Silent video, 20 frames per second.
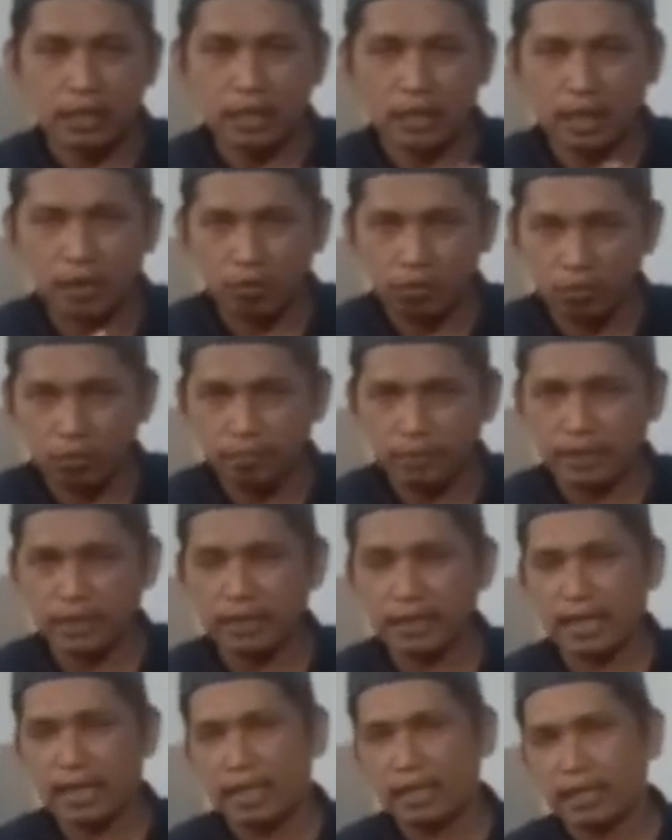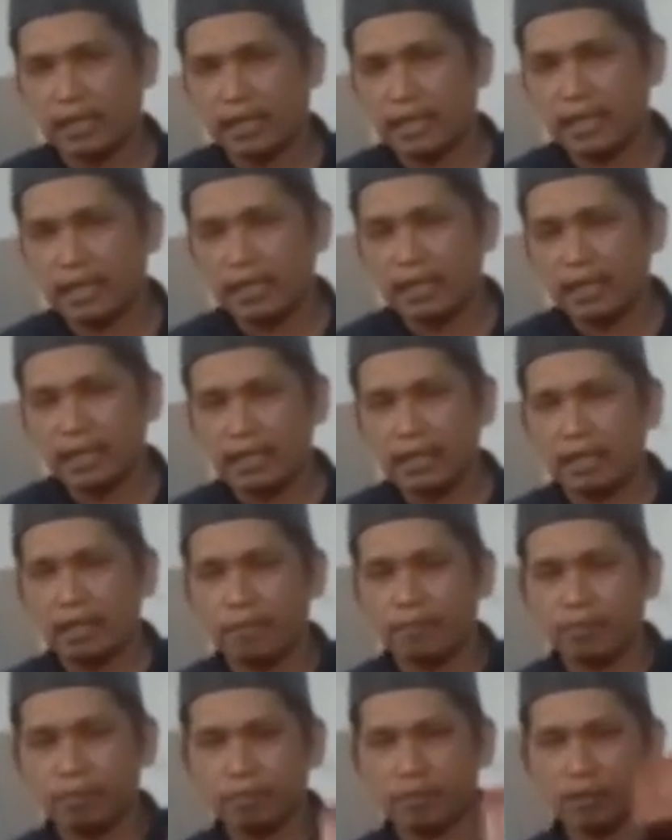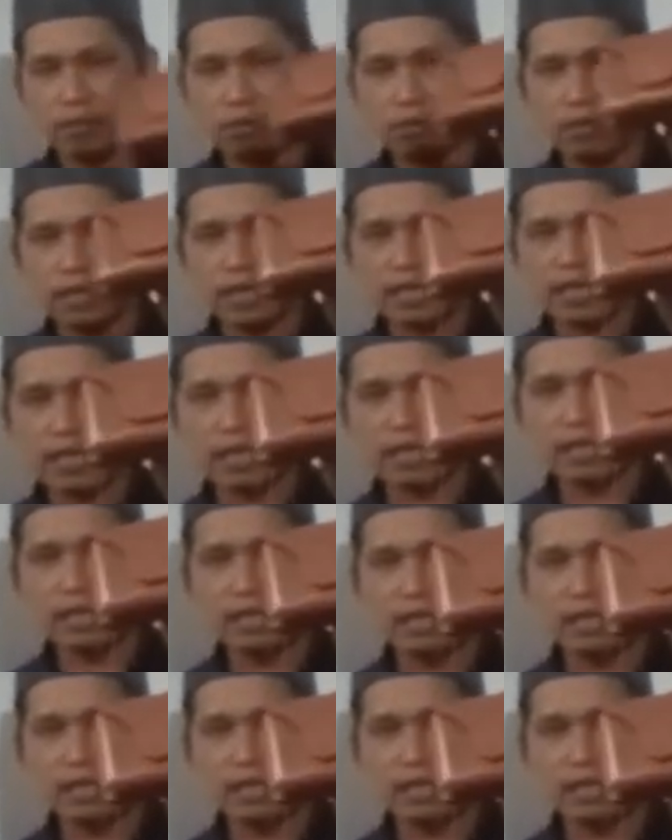takut pecah ya tapi menggunakan